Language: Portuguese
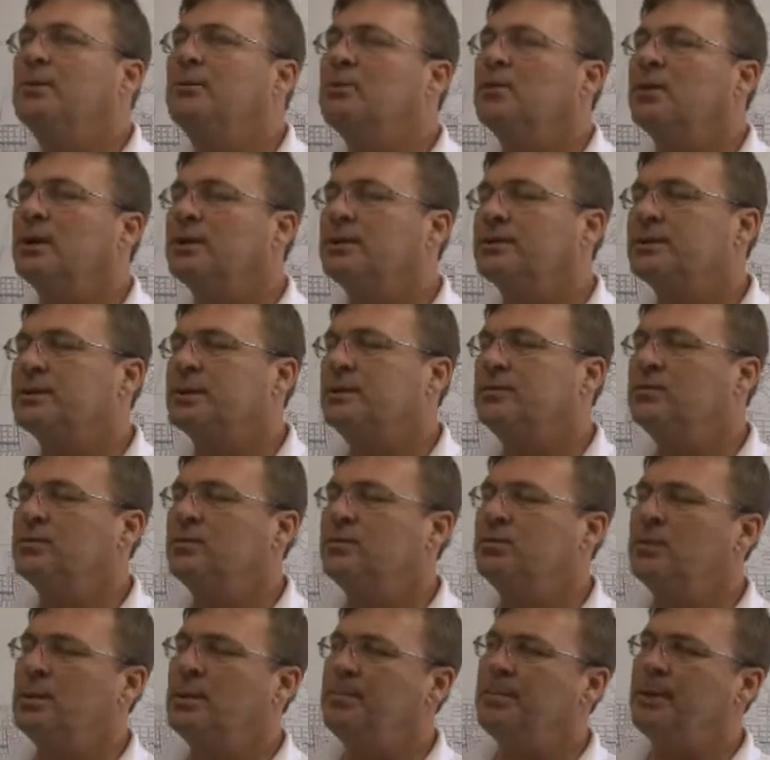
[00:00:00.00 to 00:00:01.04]
para a mulher. Nós temos
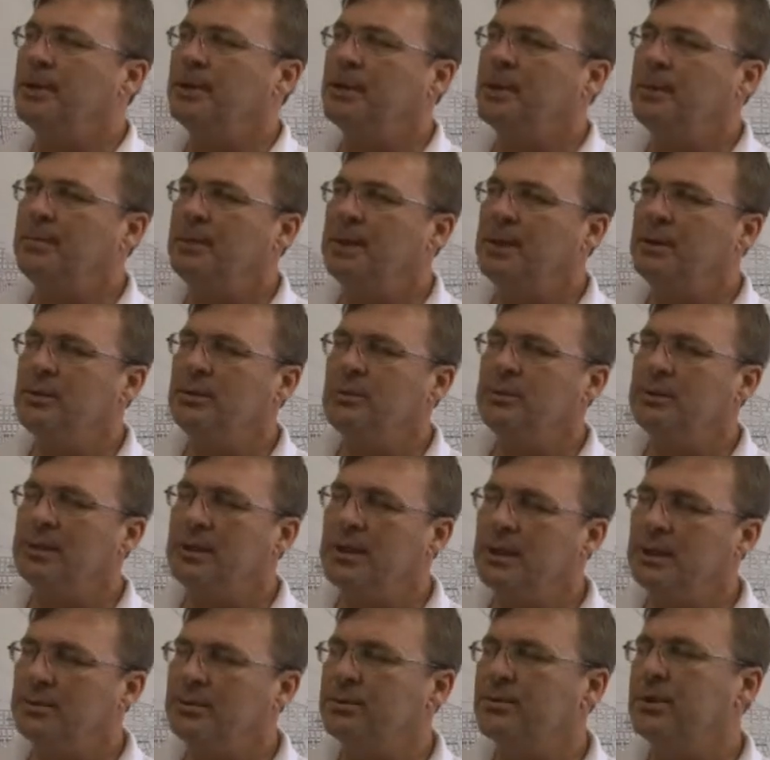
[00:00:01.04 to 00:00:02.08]
um departamento
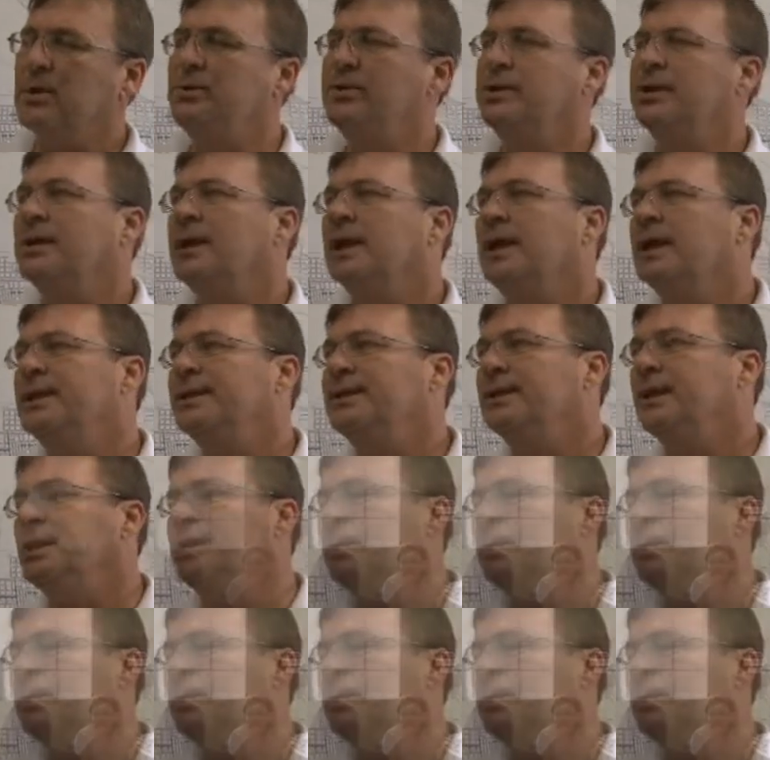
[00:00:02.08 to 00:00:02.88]
dentro da unidade,